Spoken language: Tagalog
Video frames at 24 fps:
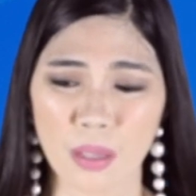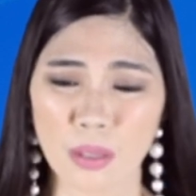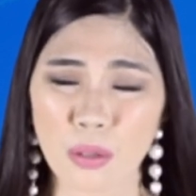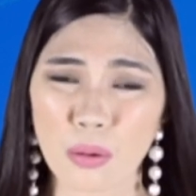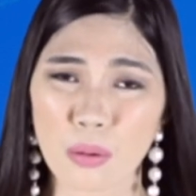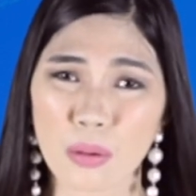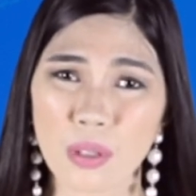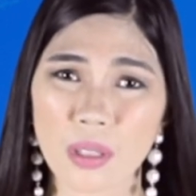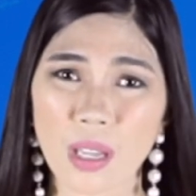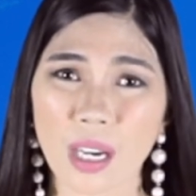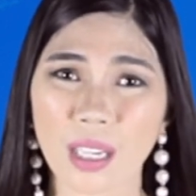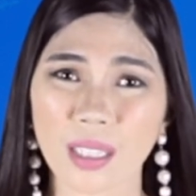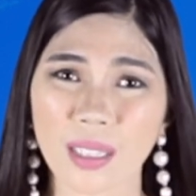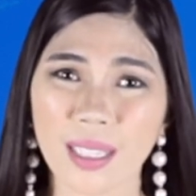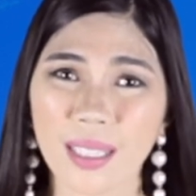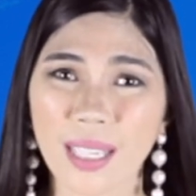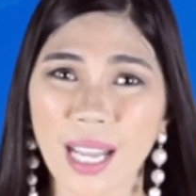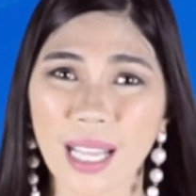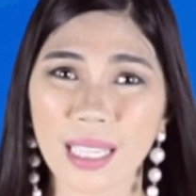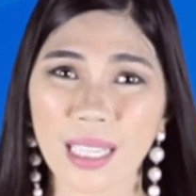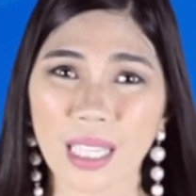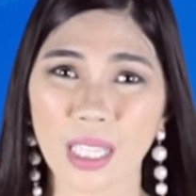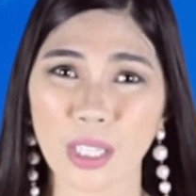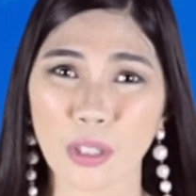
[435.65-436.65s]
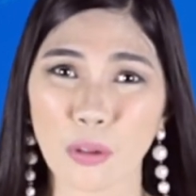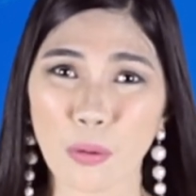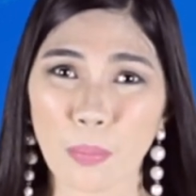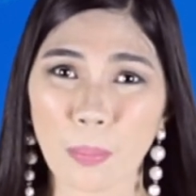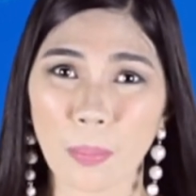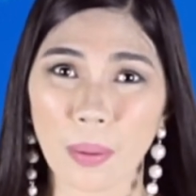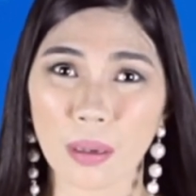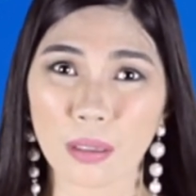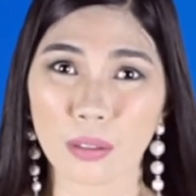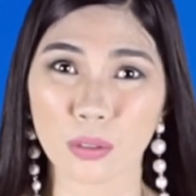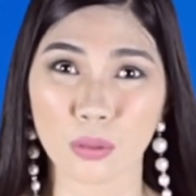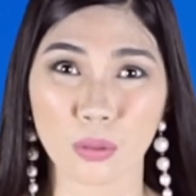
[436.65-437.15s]
So, start na natin
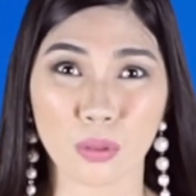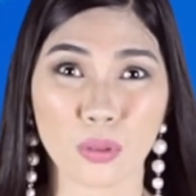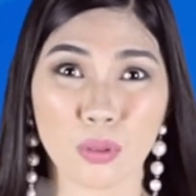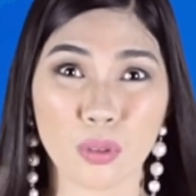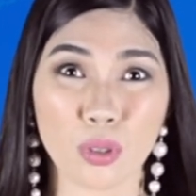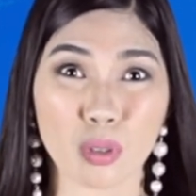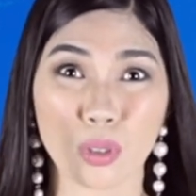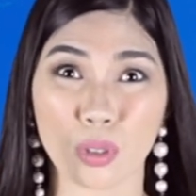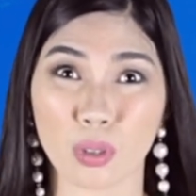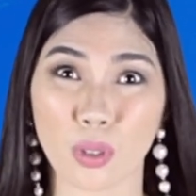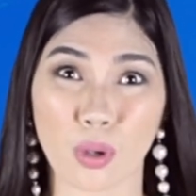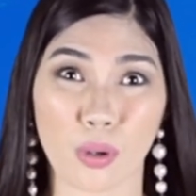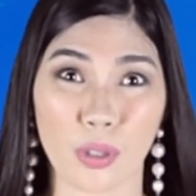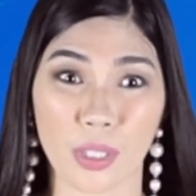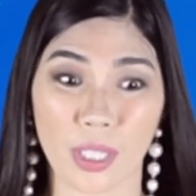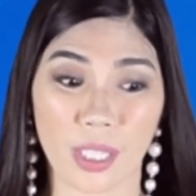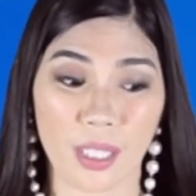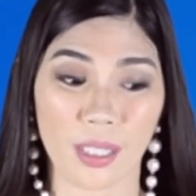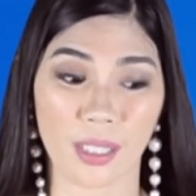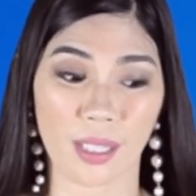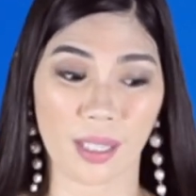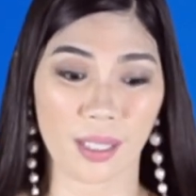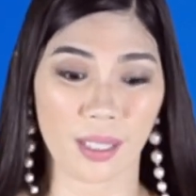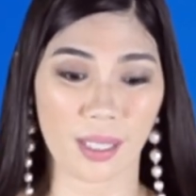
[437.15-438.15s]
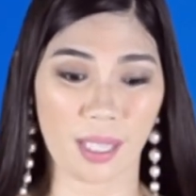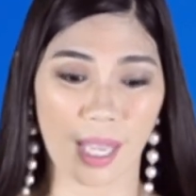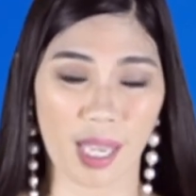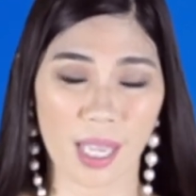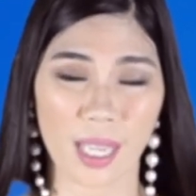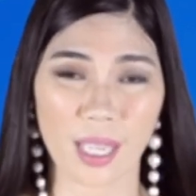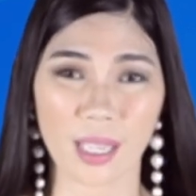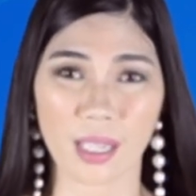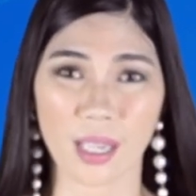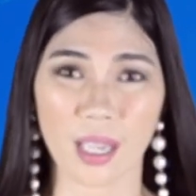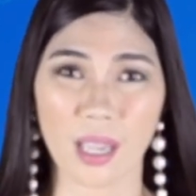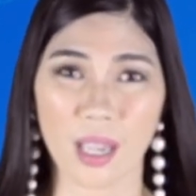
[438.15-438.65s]
yung pag-tutorial ng
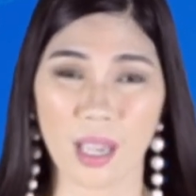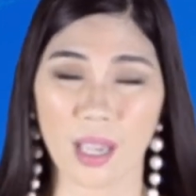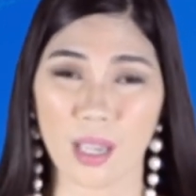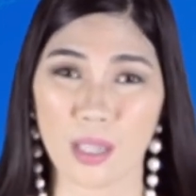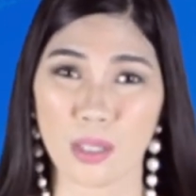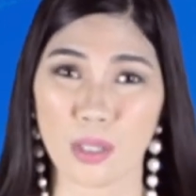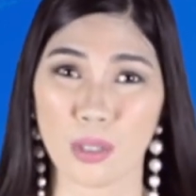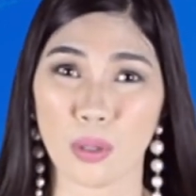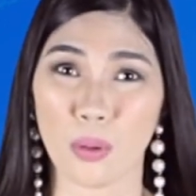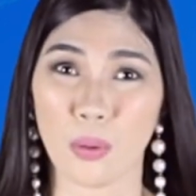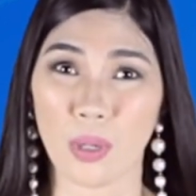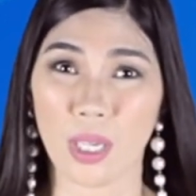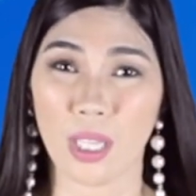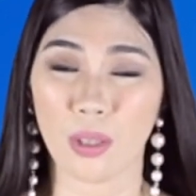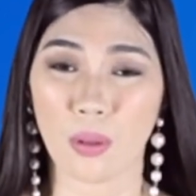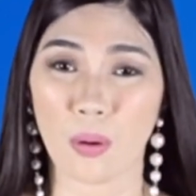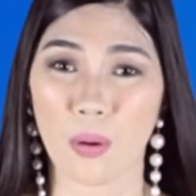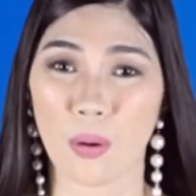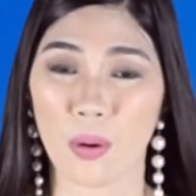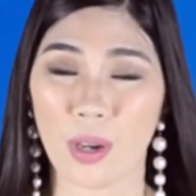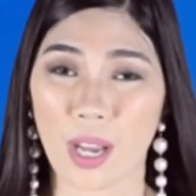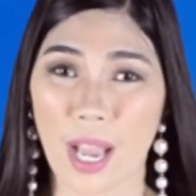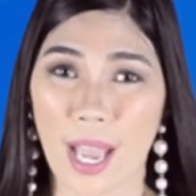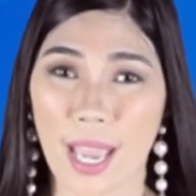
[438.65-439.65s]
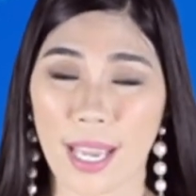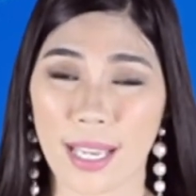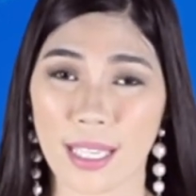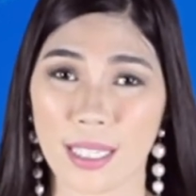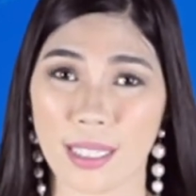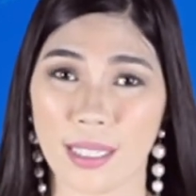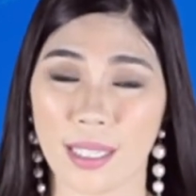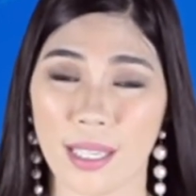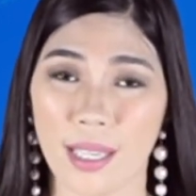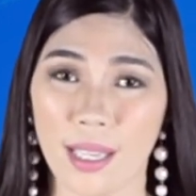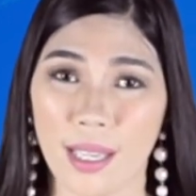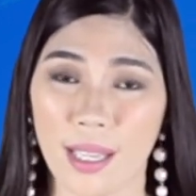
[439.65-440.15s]
cake. So, ito
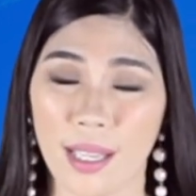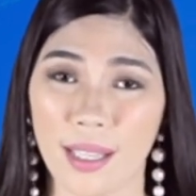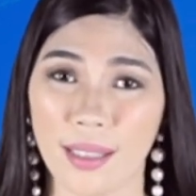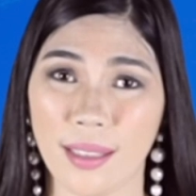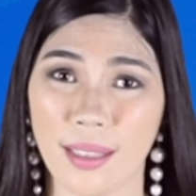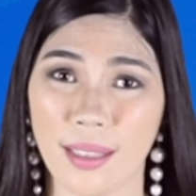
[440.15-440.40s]
guys.